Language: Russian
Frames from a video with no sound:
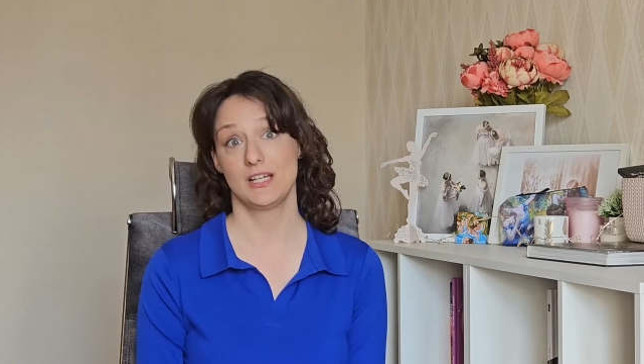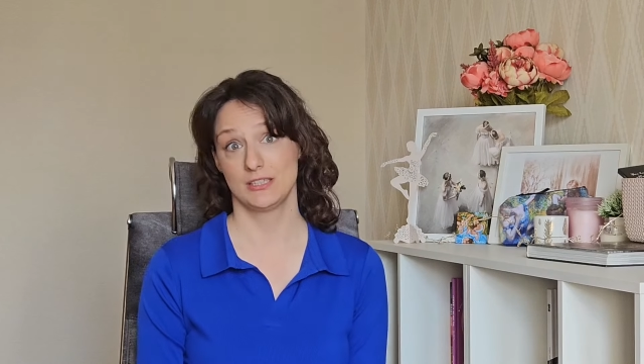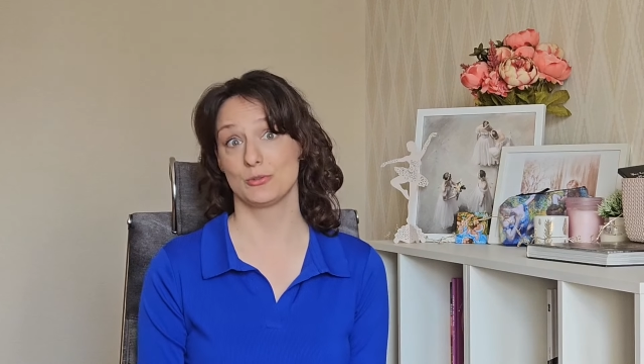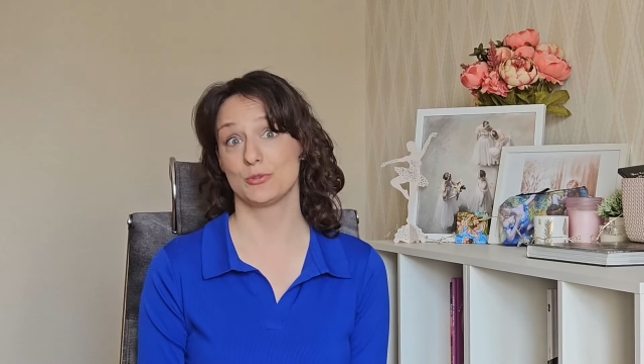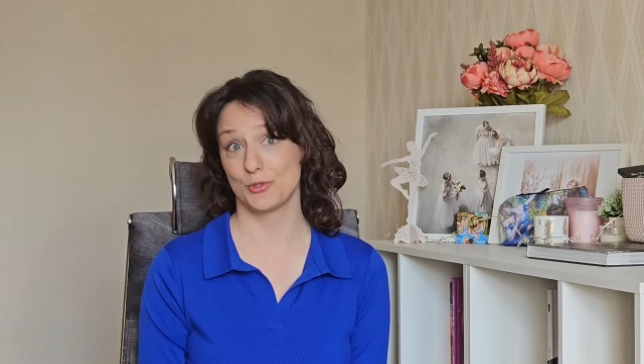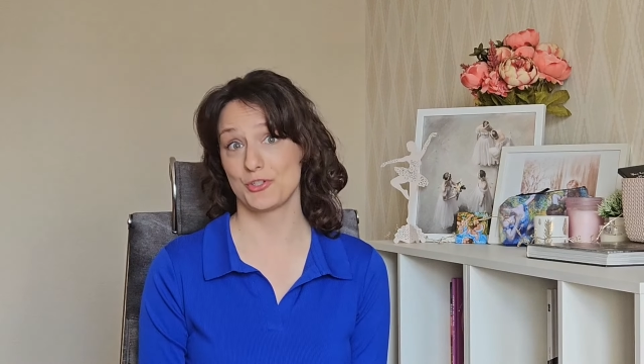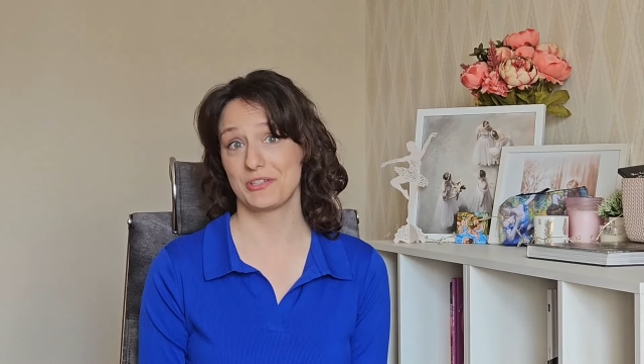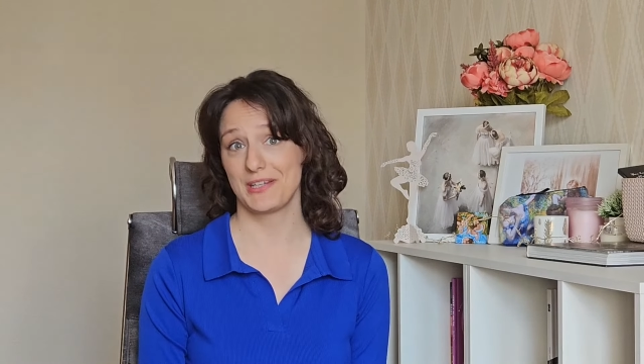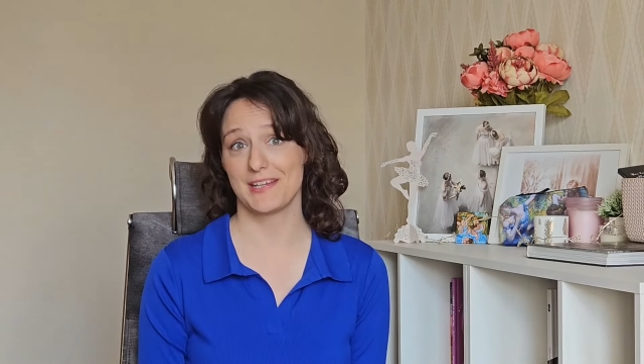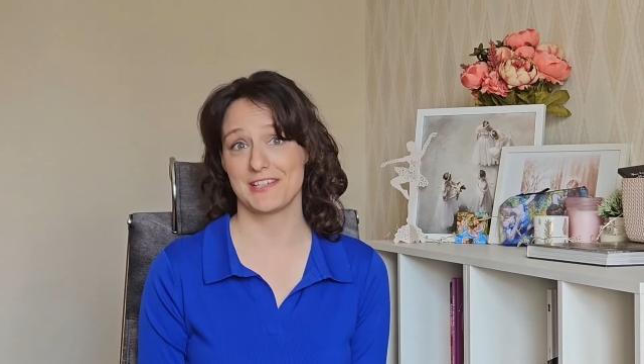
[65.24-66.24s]
Тут
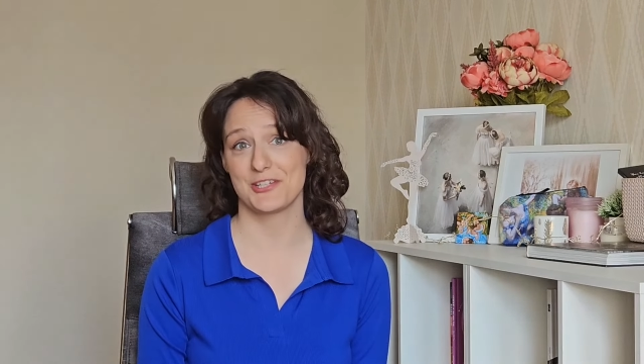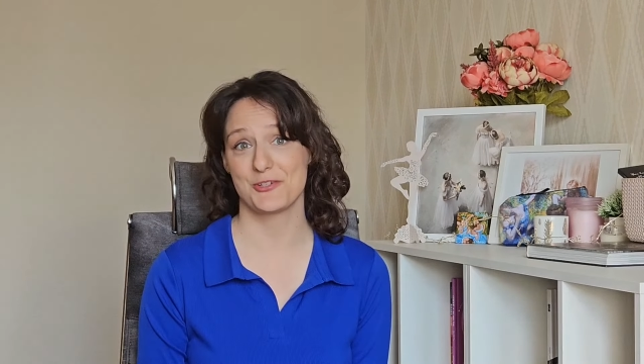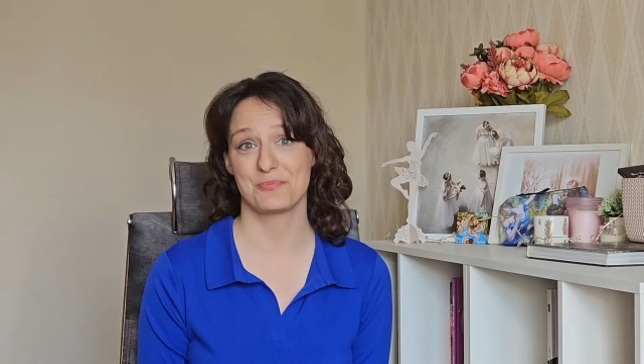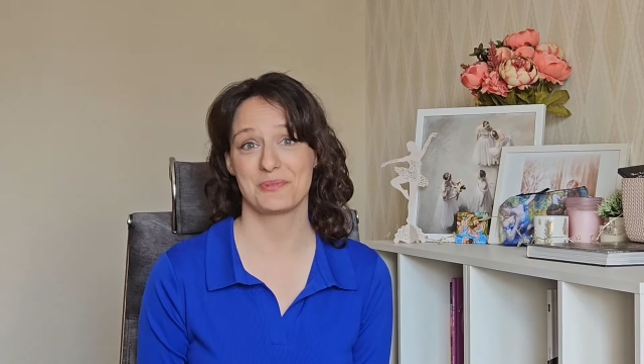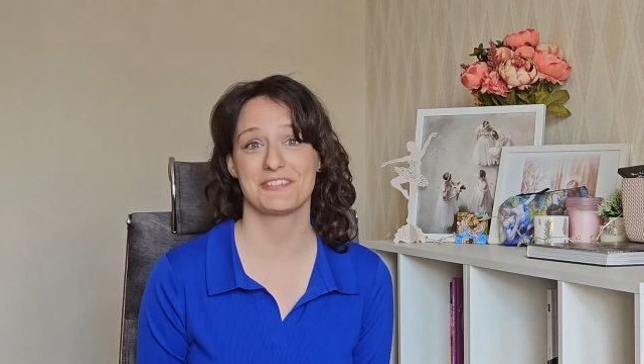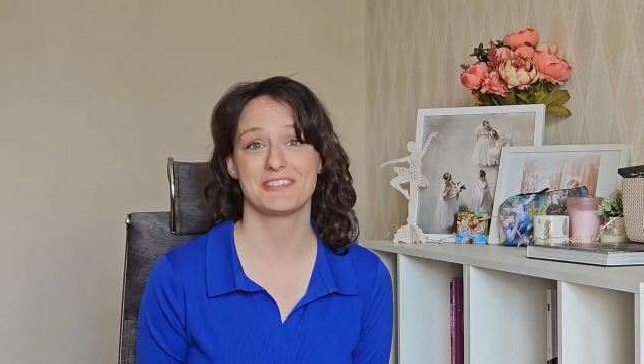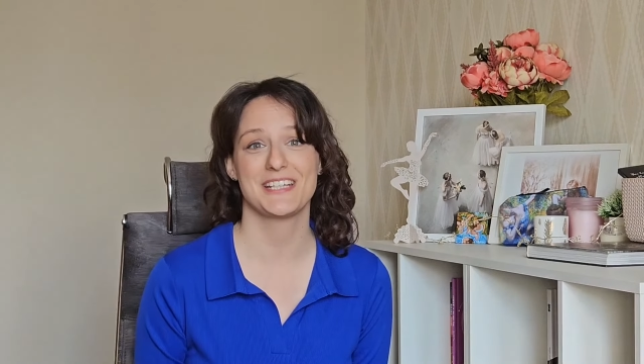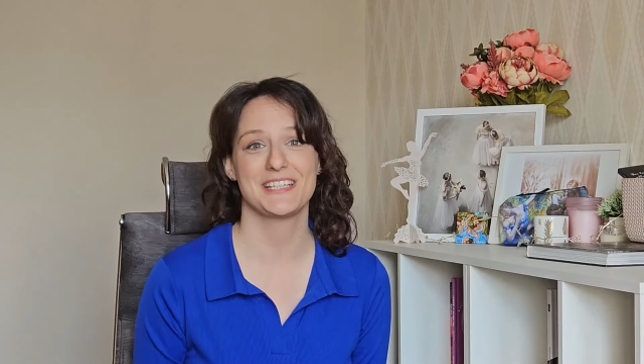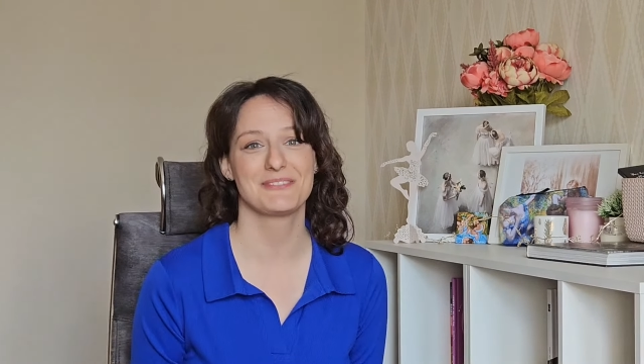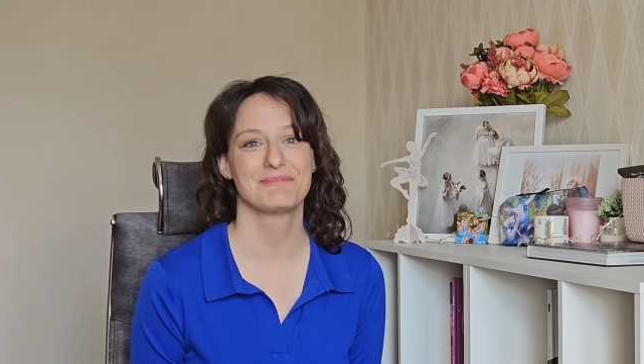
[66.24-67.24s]
точно есть о чем
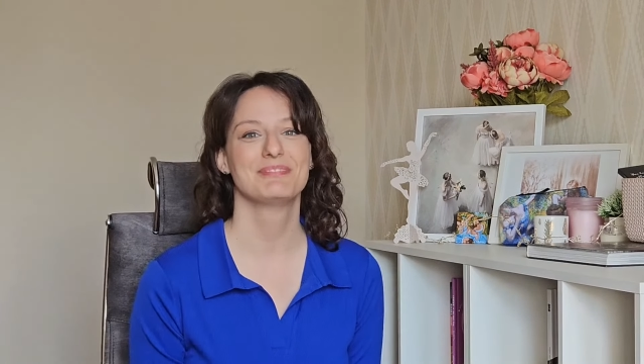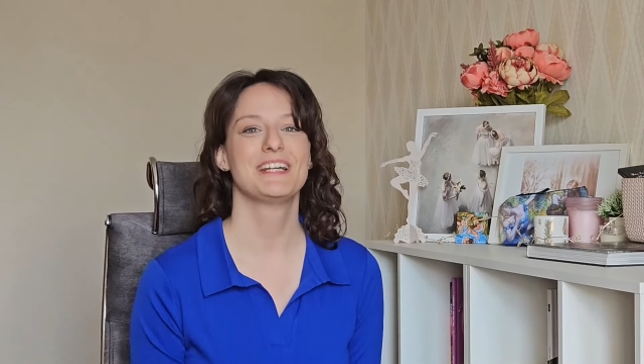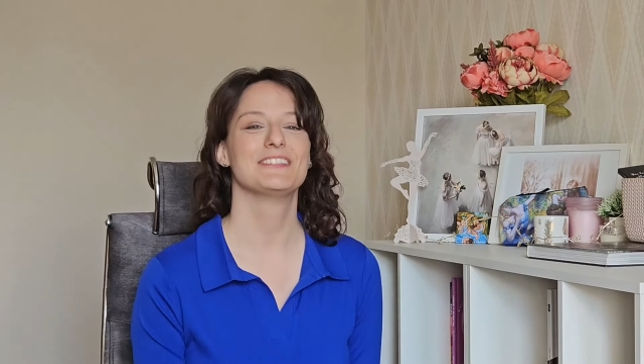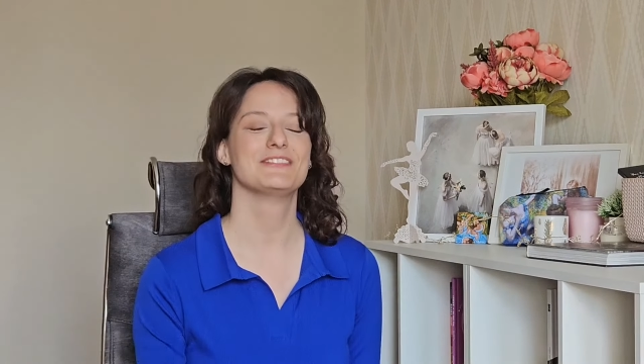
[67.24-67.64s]
поговорить.